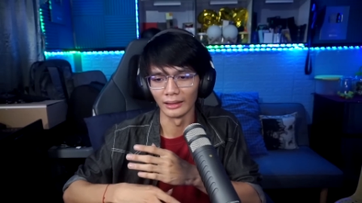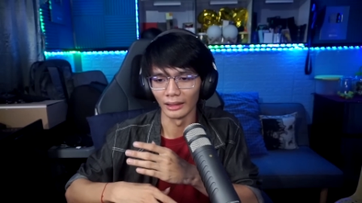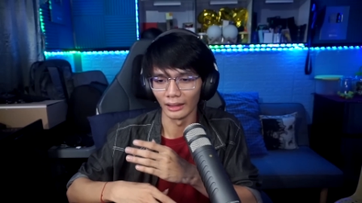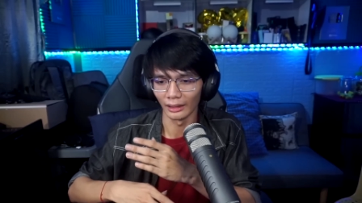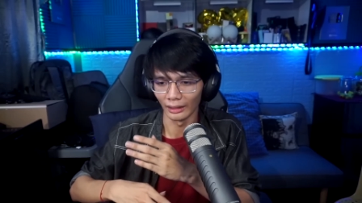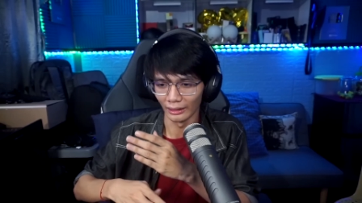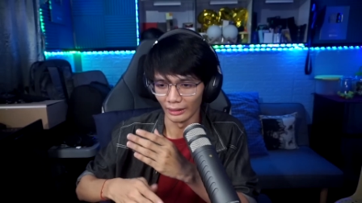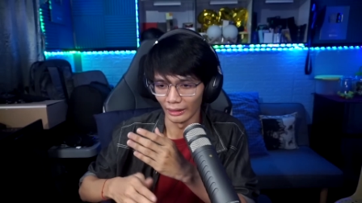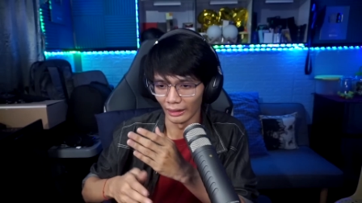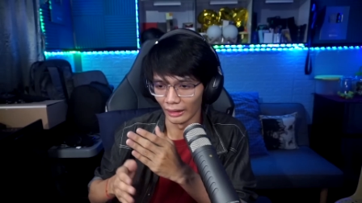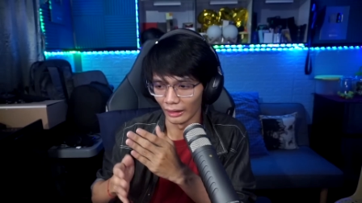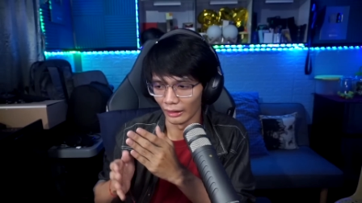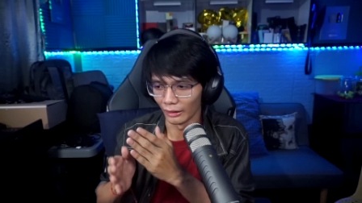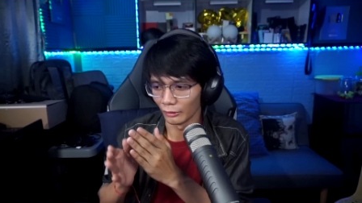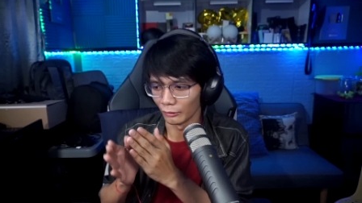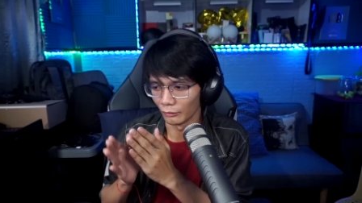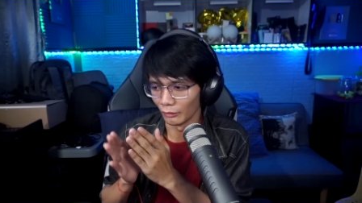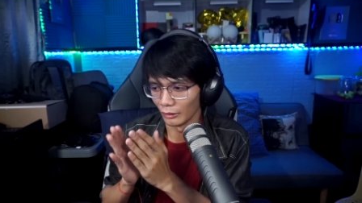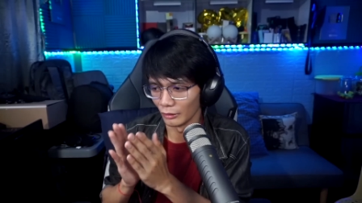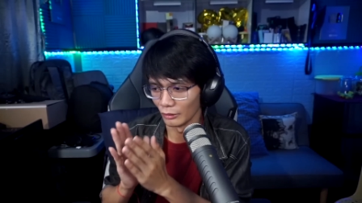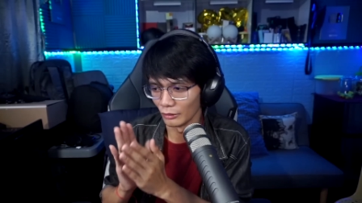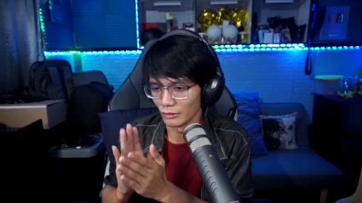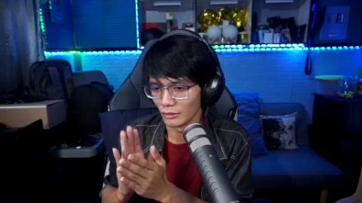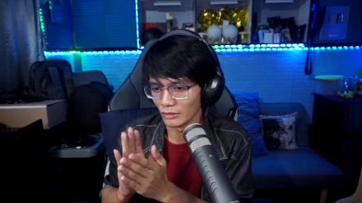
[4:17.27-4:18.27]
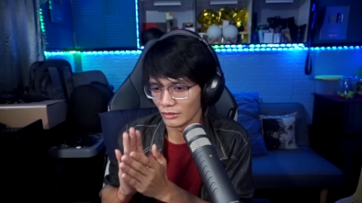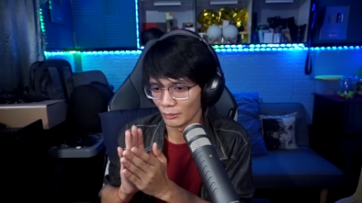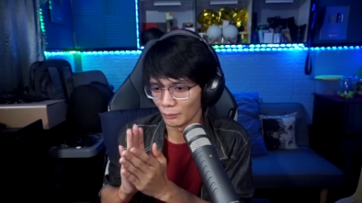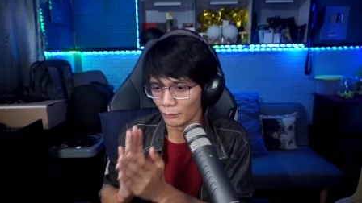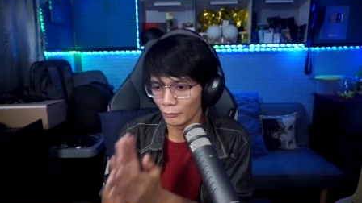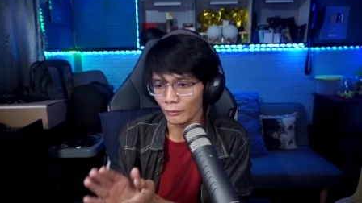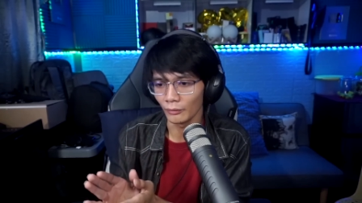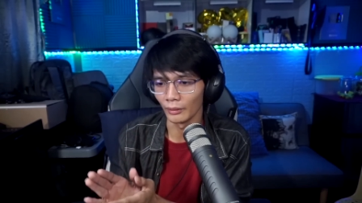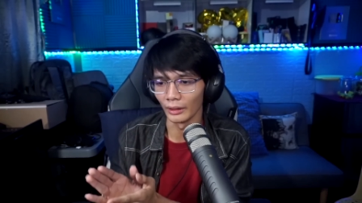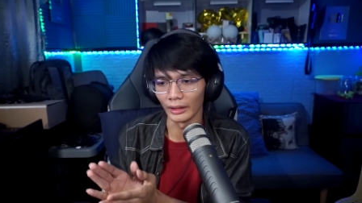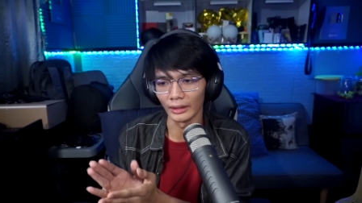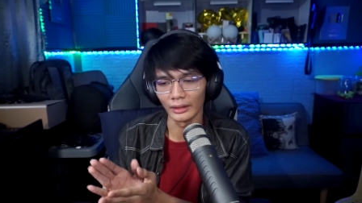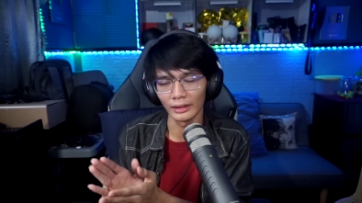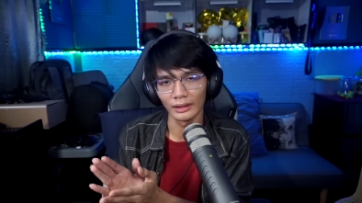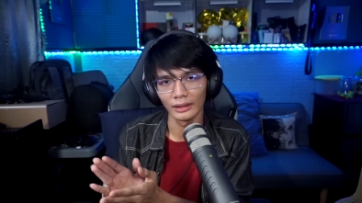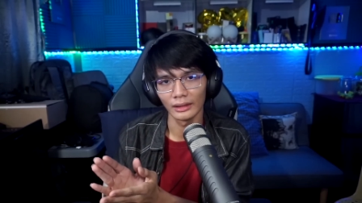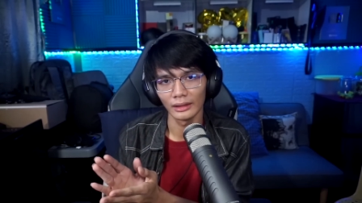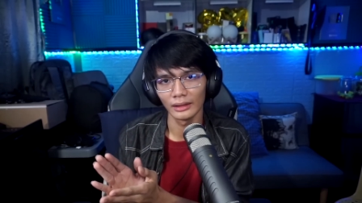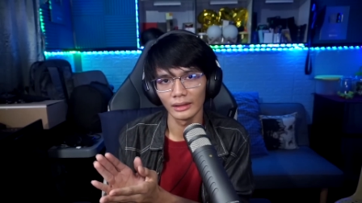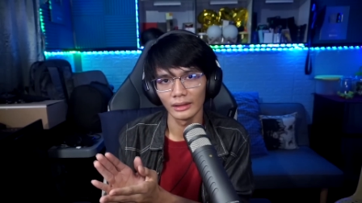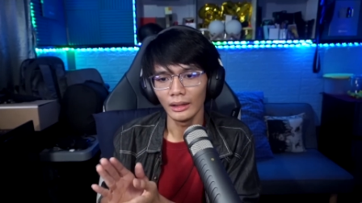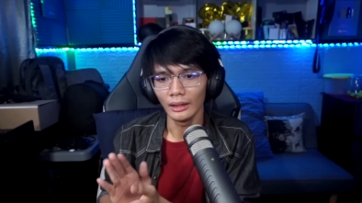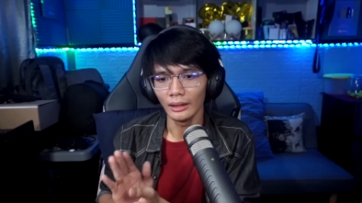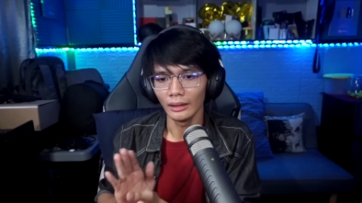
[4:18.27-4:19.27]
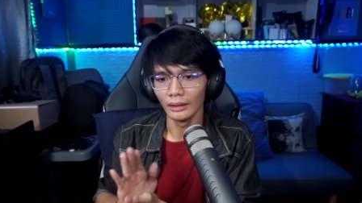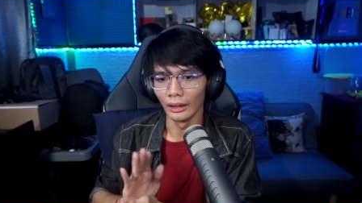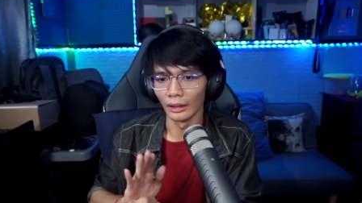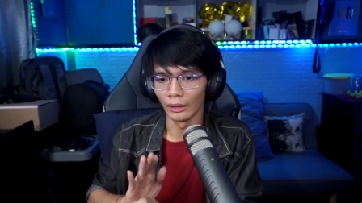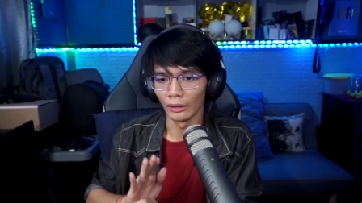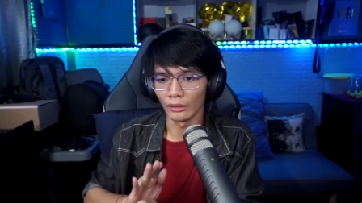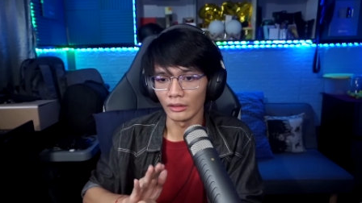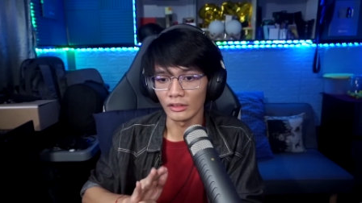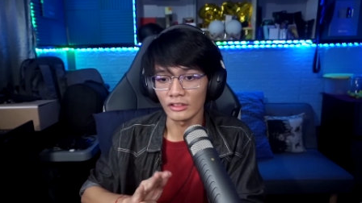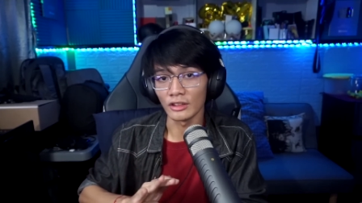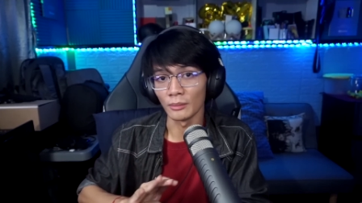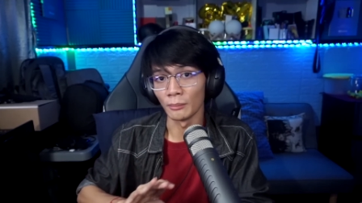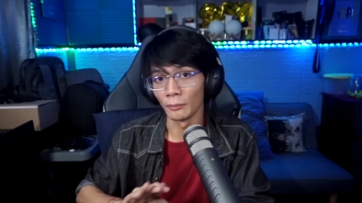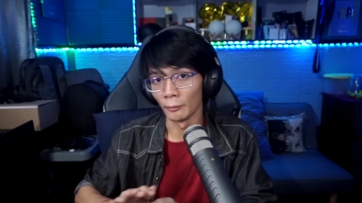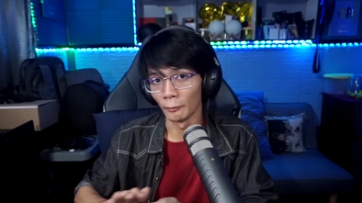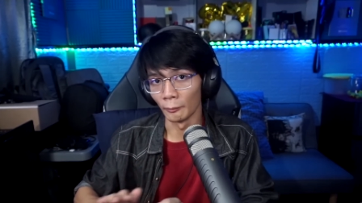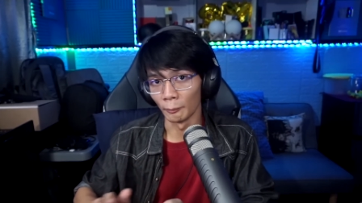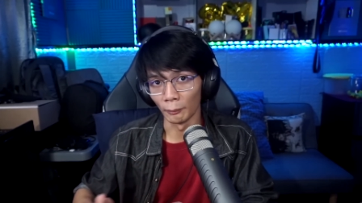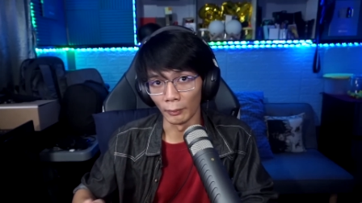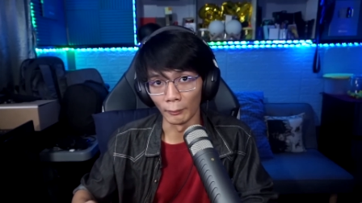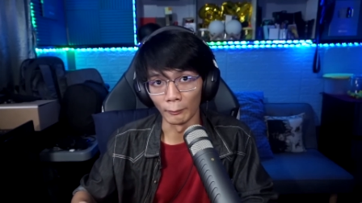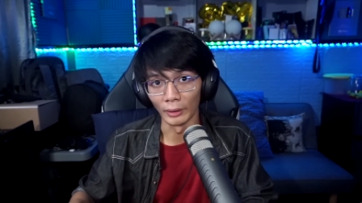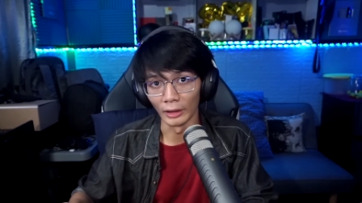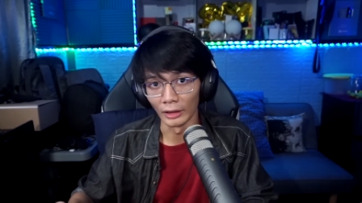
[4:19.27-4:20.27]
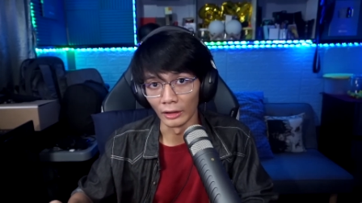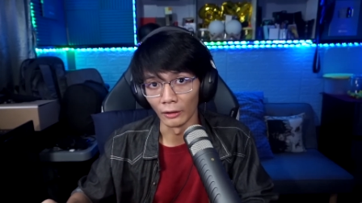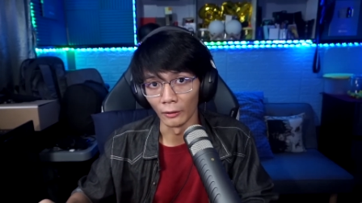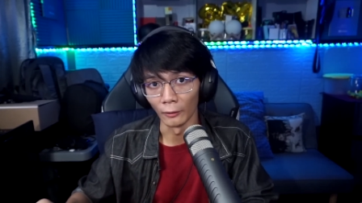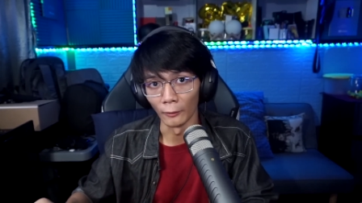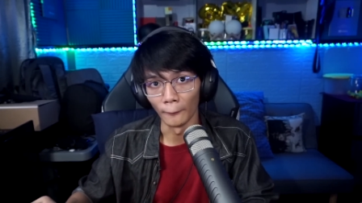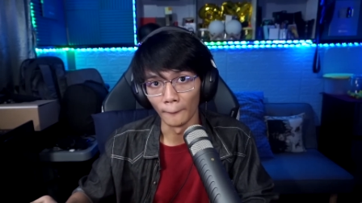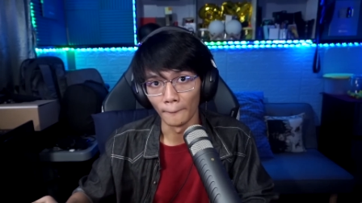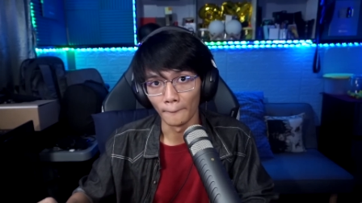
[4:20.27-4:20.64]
na kailangan ko ayusin sa buhay. Lalo na sa may pamilya ko.